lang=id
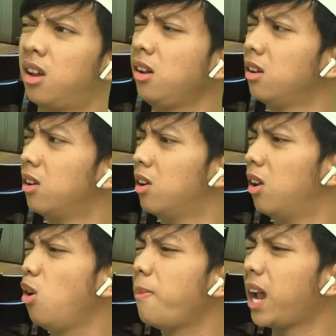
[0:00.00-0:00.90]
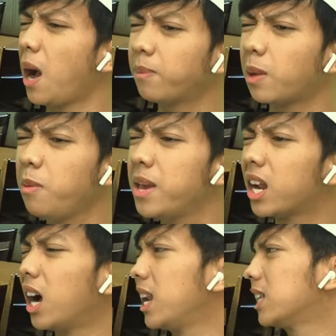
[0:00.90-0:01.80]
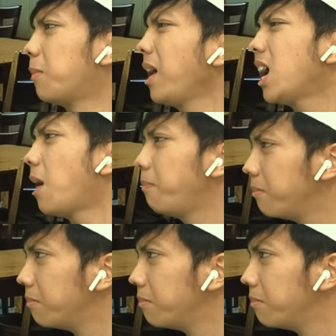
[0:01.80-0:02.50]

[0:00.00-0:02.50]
Hah? Lu make up tapi biar nggak kelihatan make up?